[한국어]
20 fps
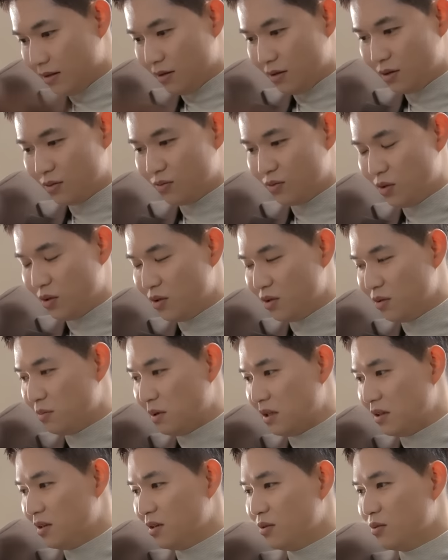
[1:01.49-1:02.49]
이렇게 우연히
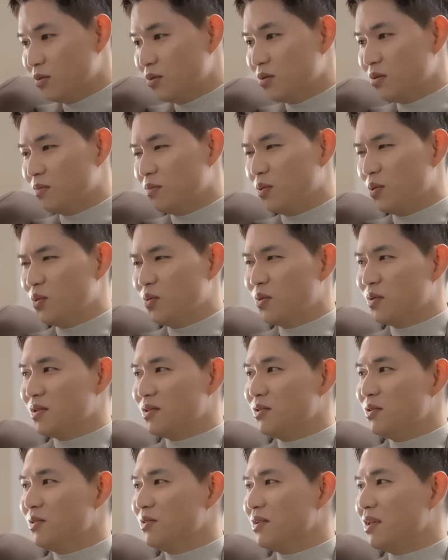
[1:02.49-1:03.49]
만난 것도 보통
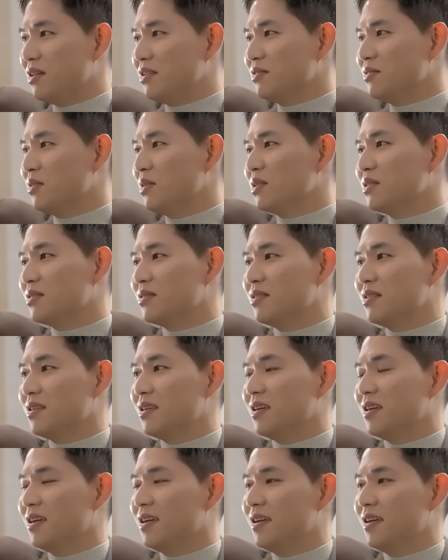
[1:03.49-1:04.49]
인연은 아닌 것 같은데
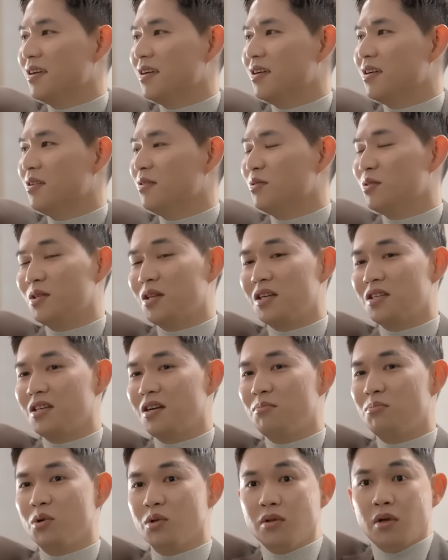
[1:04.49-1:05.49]
우리 다시
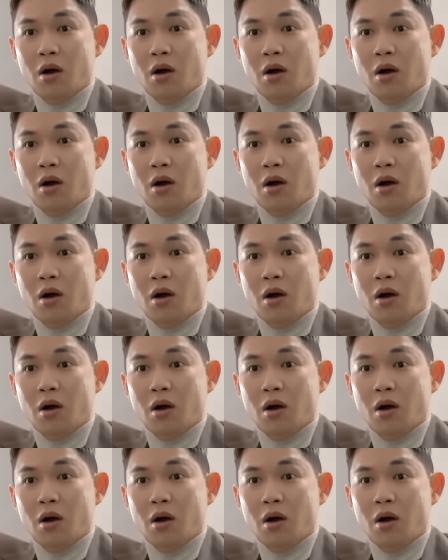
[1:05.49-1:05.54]
한번